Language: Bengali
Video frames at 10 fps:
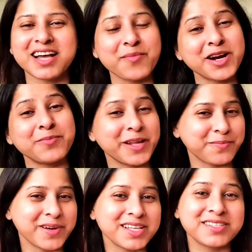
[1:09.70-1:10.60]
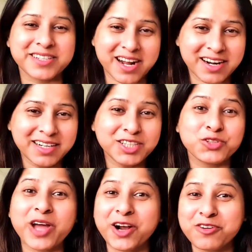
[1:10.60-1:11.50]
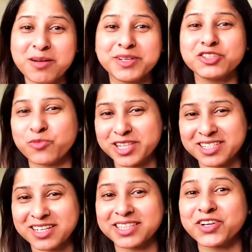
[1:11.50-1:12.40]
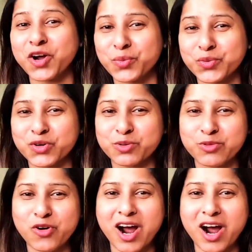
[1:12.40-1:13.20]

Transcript: আমার ব্রেকফাস্ট ডান তো এখন আমি তোমাদের সাথে গল্প করব